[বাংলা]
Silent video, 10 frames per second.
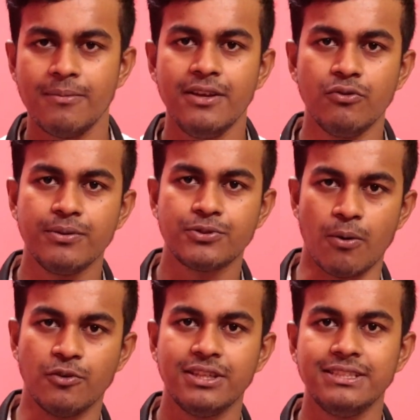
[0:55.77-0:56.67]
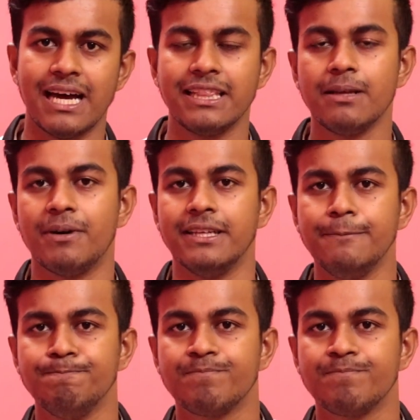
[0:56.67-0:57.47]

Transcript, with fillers: আমি ইউটিউব সম্বন্ধে জানতে পারি